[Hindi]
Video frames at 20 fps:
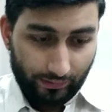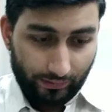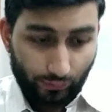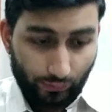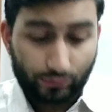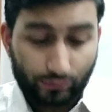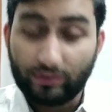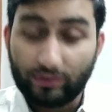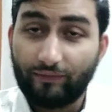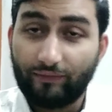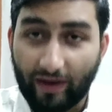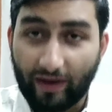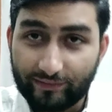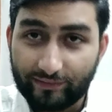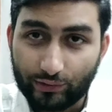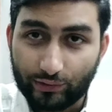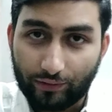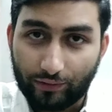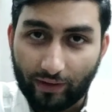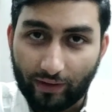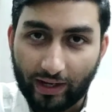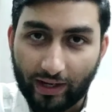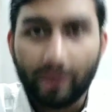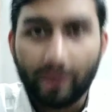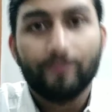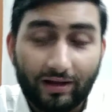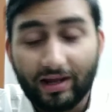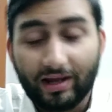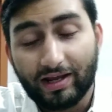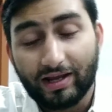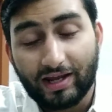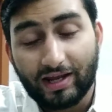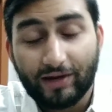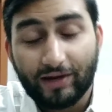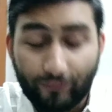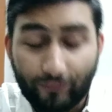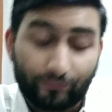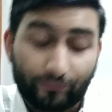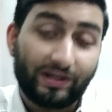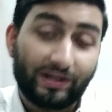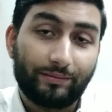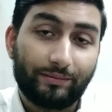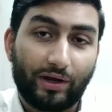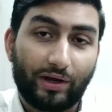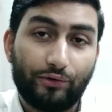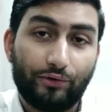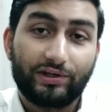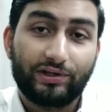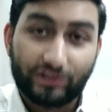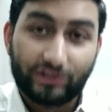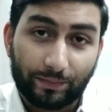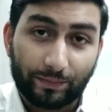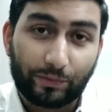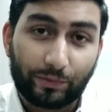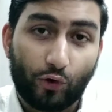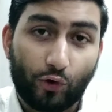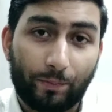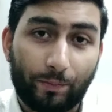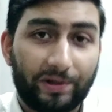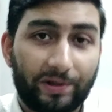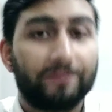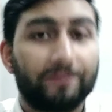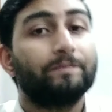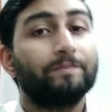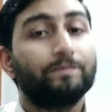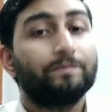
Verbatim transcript: दोस्तों ये फाइव जी होने वाला है ए फिफ्टीन बायोनिक चिप के ऊपर